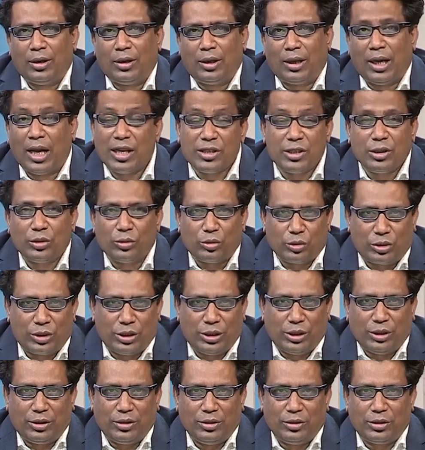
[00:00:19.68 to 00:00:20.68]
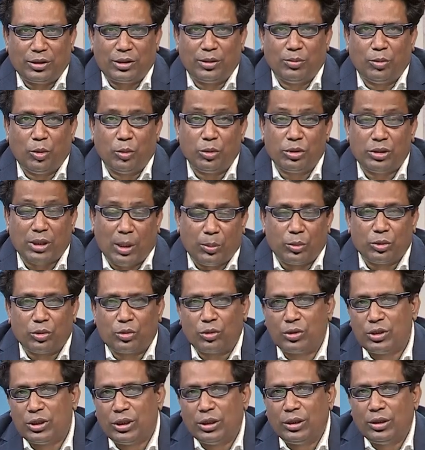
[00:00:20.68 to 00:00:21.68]
হাজির করছি কিংবা উপস্থাপন
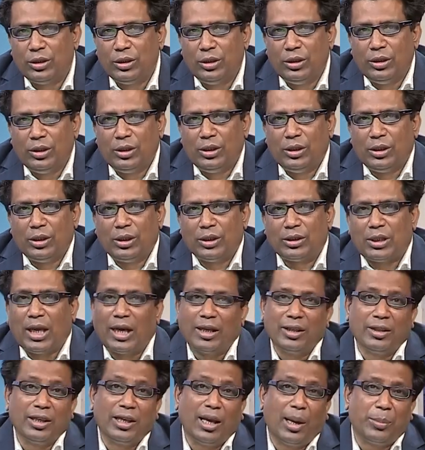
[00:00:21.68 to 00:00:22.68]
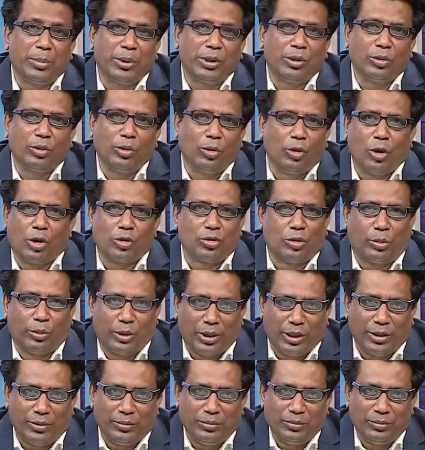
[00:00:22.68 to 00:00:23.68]
করছি তাকে দেখে আপনাদের কোনো লস হবে
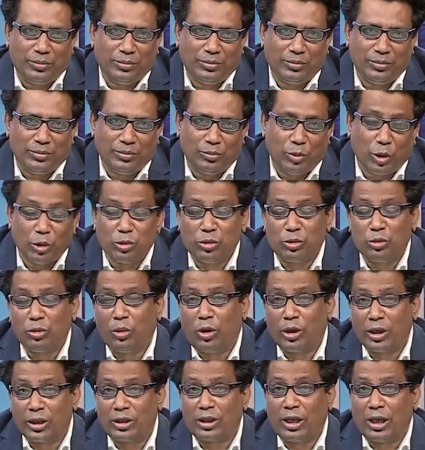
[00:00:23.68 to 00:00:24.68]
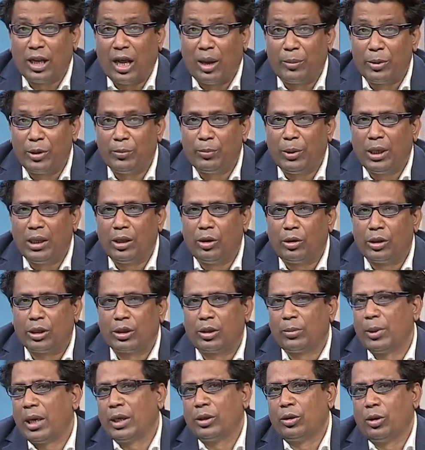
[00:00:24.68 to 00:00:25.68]
না বরঞ্চ অনেকটা লাভের পাল্লা অনেকটা
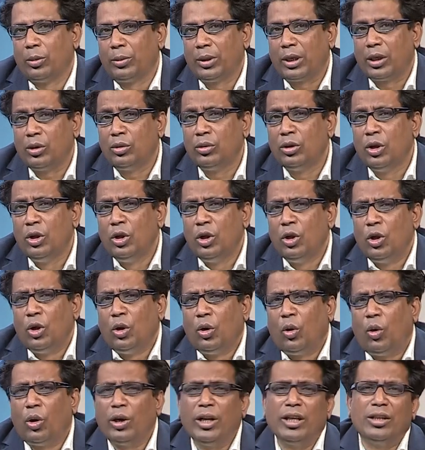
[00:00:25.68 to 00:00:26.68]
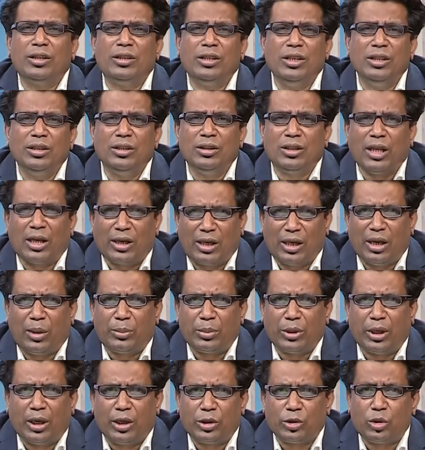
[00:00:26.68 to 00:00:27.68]
ভারী হবে কারণ অনেক দিন তাকে
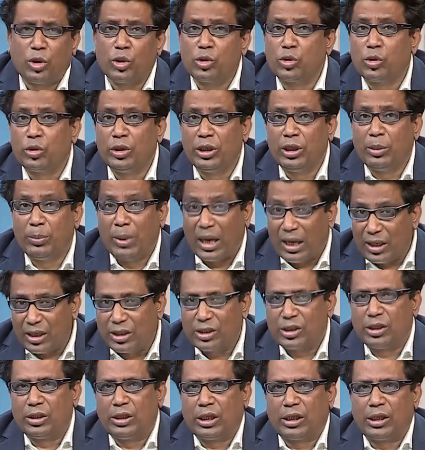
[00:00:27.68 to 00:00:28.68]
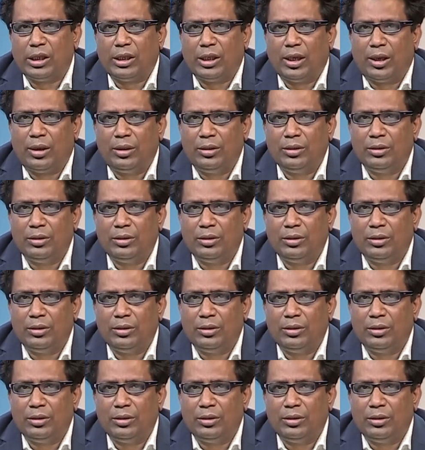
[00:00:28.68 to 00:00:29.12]
আমরা সশরীরে বাংলাদেশে দেখি না